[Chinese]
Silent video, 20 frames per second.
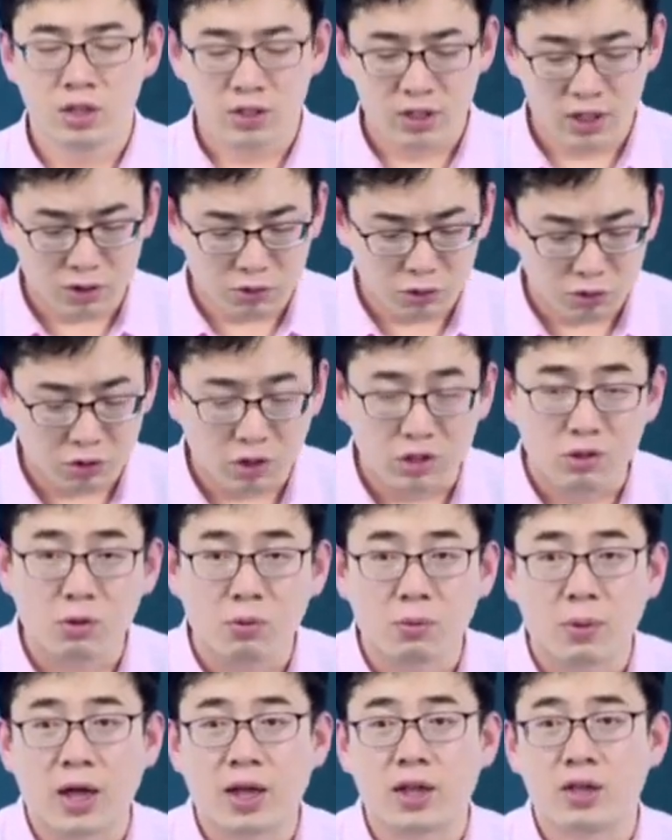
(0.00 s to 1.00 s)
那你需要怎
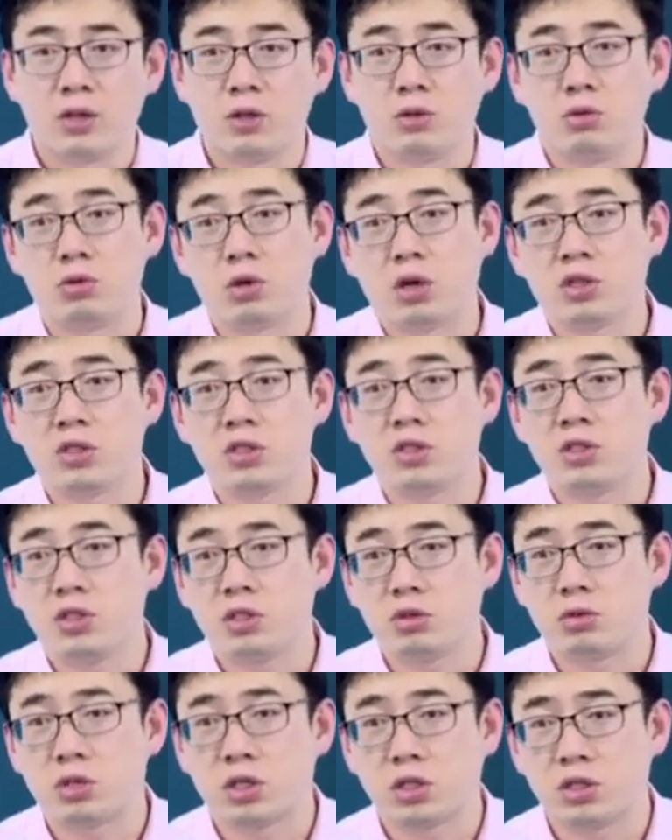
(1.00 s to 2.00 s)
么办？你需要进行
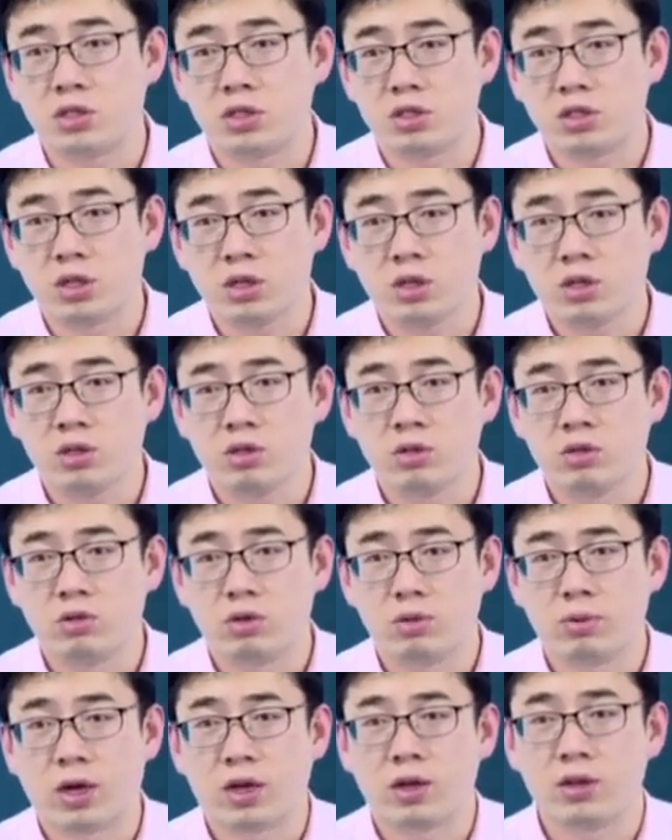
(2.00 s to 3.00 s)
技术升级，
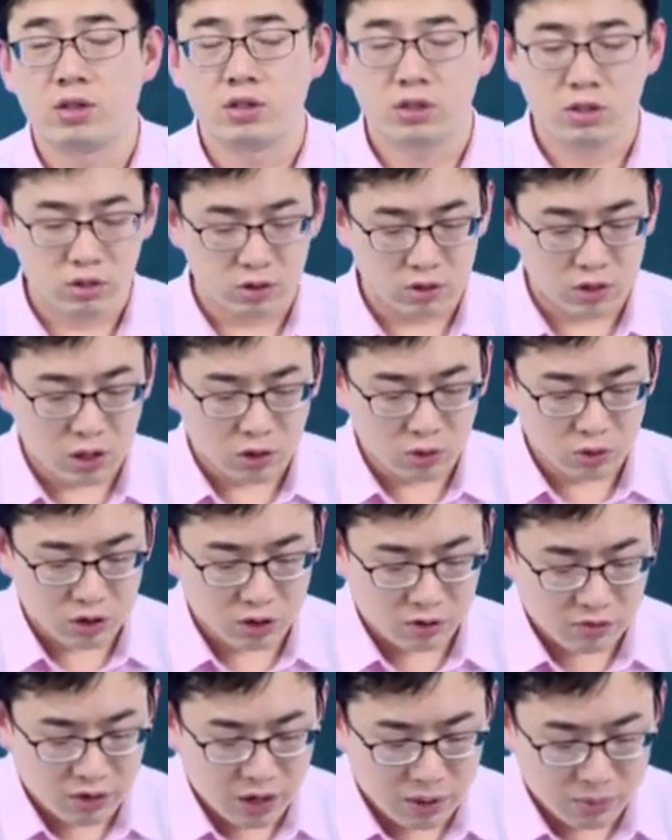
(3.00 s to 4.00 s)
对吧？就像你
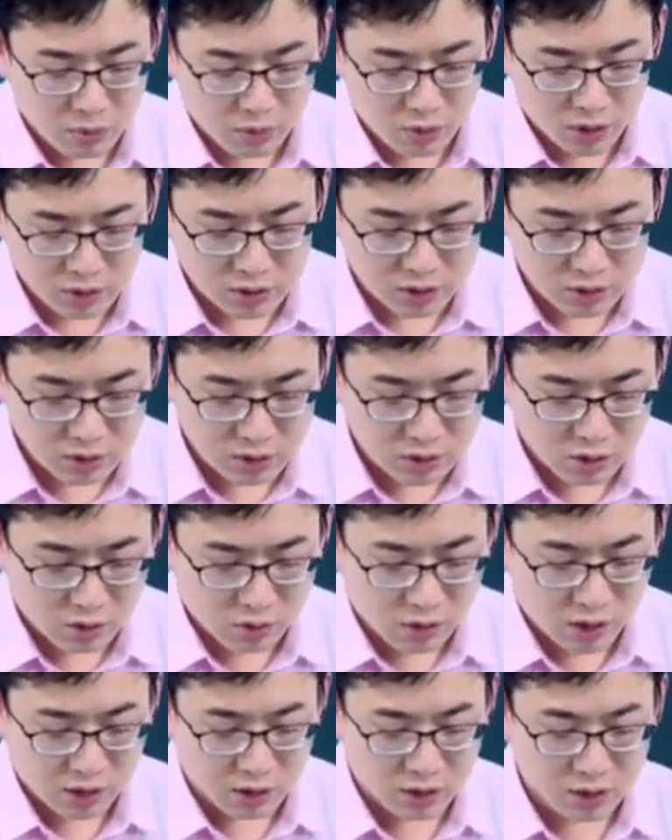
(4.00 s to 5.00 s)
的外部环境恶
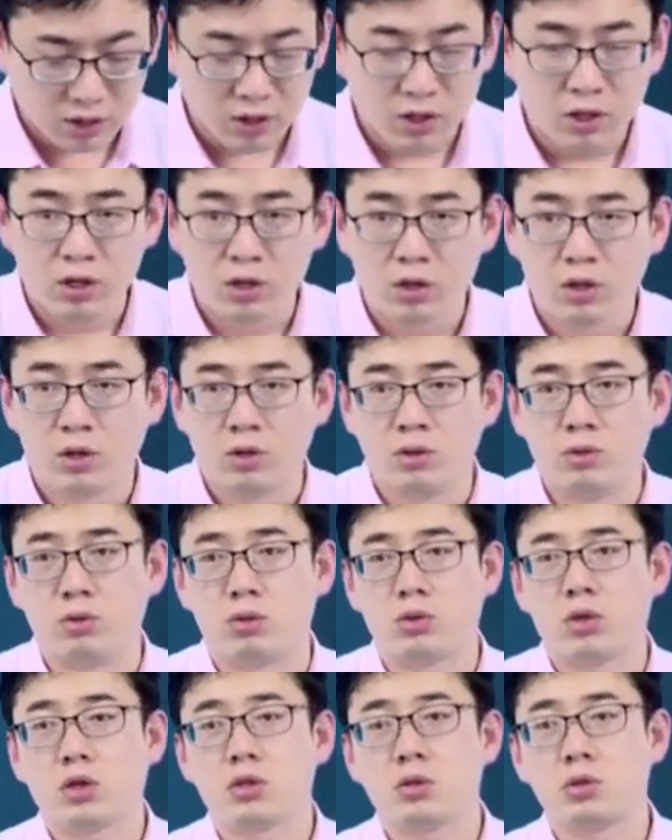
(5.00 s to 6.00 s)
化了，你
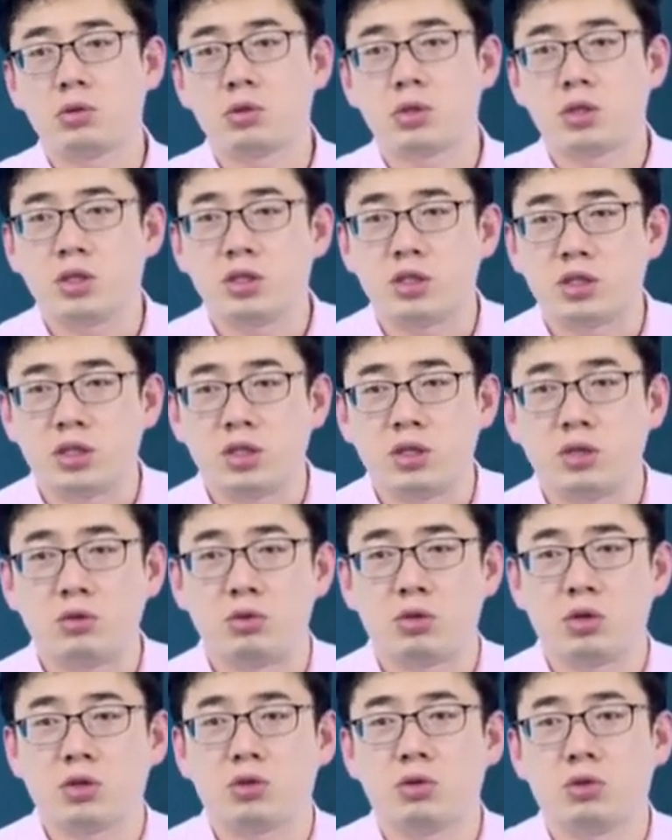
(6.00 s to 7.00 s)
需要技术升级，你
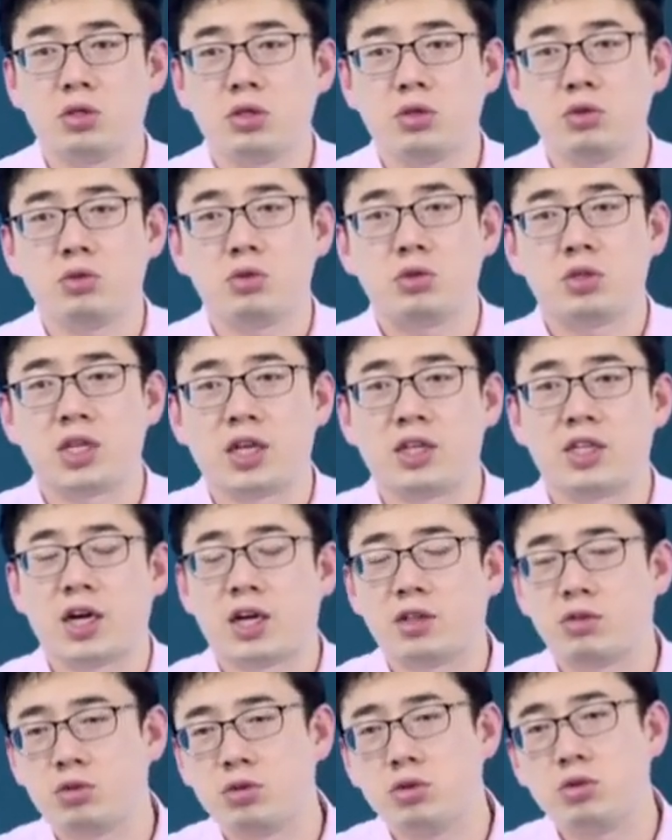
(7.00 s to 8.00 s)
需要重新去检
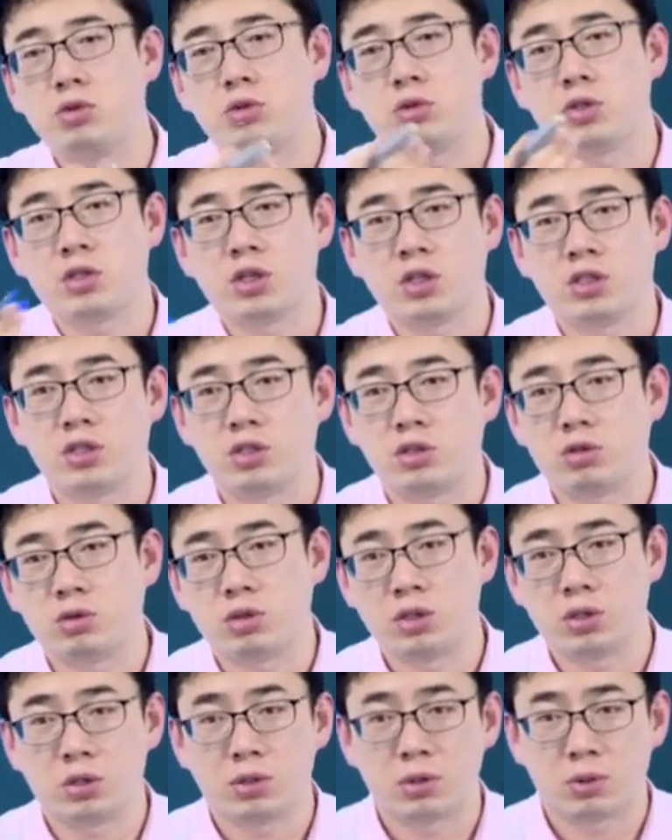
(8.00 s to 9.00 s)
查，重新去设计，
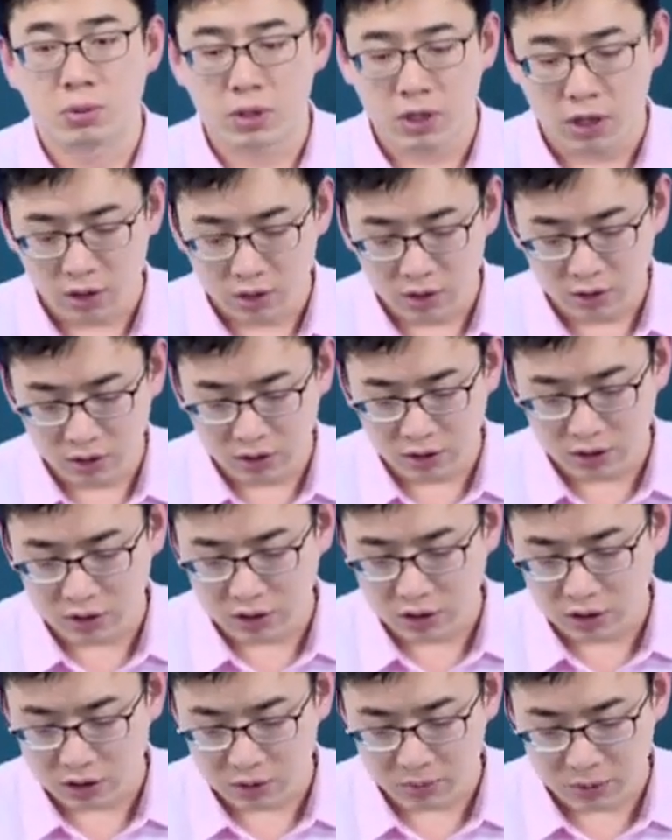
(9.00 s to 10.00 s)
重新去怎么样？你的
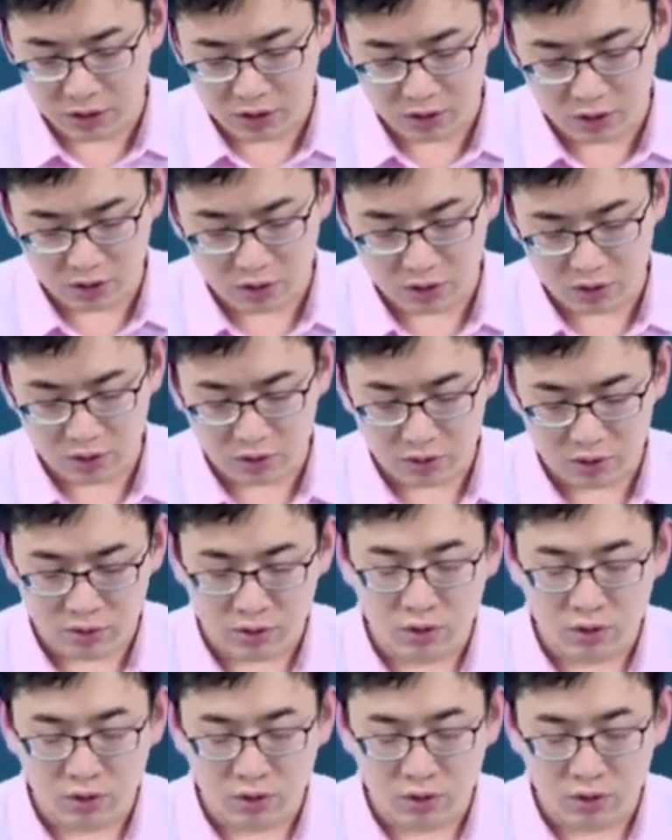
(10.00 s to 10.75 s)
生产成本上升，